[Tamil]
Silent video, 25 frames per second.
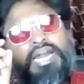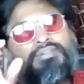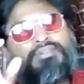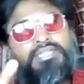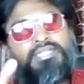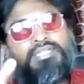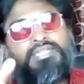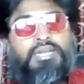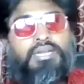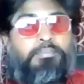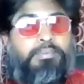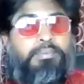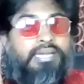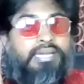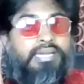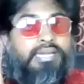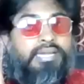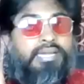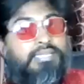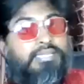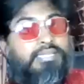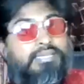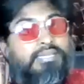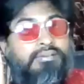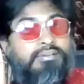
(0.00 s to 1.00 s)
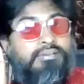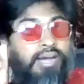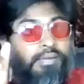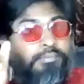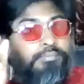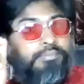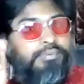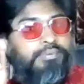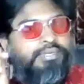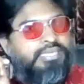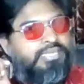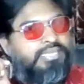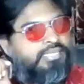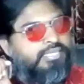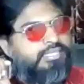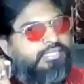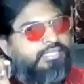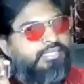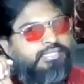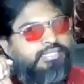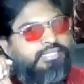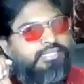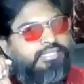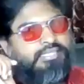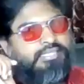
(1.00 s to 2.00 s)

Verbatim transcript: நல்ல விதத்துல பழகிறதுக்கு வாய்ப்பு இருக்கு